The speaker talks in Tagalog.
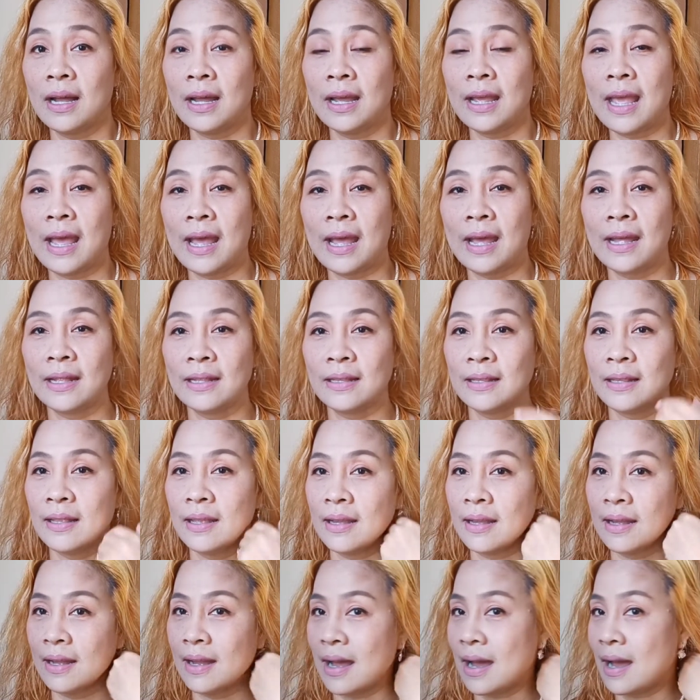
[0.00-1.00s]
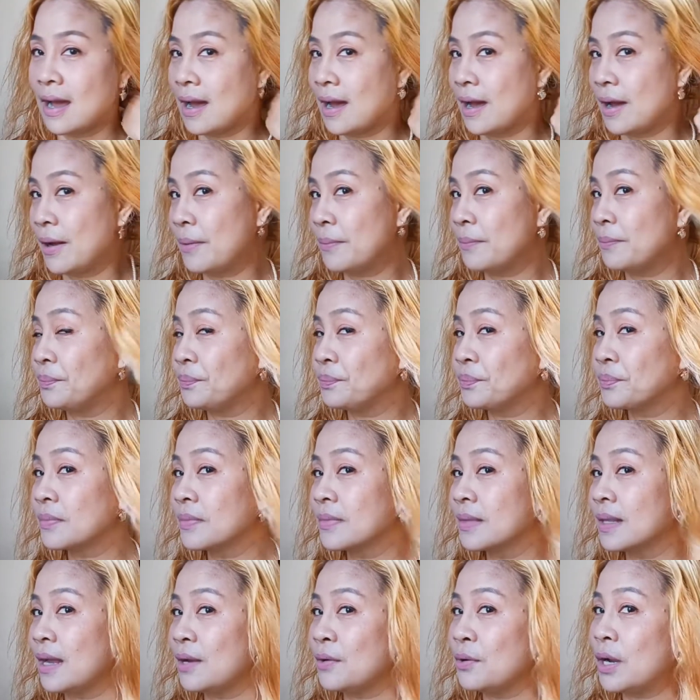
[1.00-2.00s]
ayan, um,
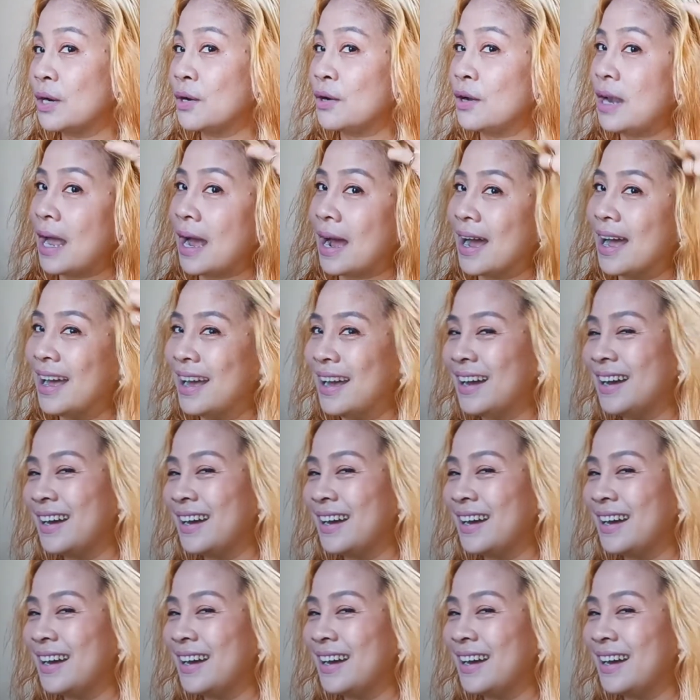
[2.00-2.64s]
ano-ano lang.